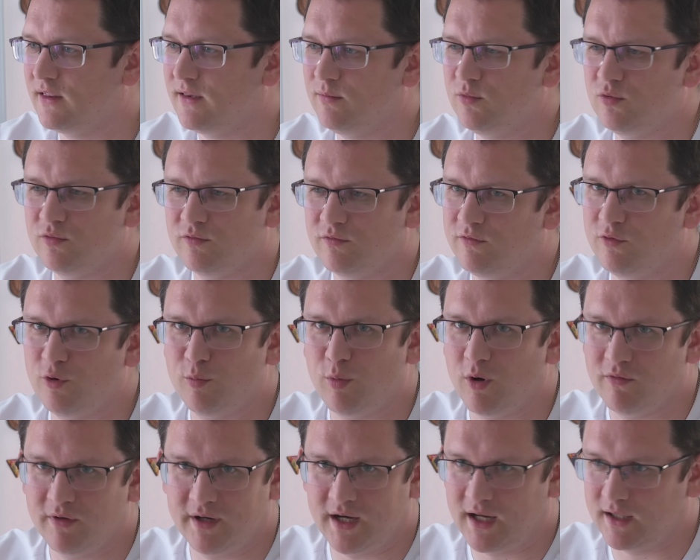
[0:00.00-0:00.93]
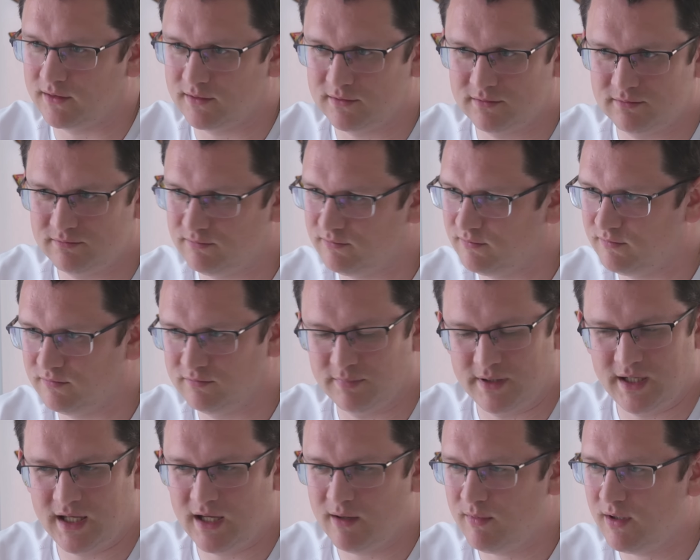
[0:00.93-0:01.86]
Там, ну, в любой вариант
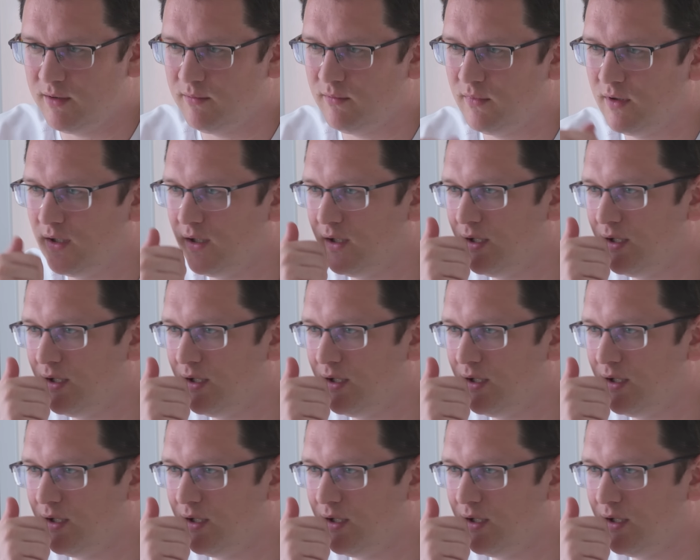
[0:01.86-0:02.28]
приемлем.